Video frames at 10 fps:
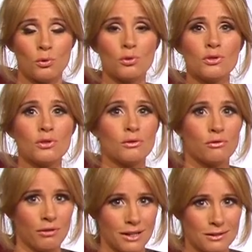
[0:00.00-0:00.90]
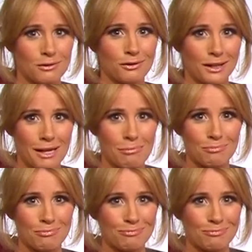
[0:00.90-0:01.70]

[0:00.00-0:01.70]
und fest vergeben.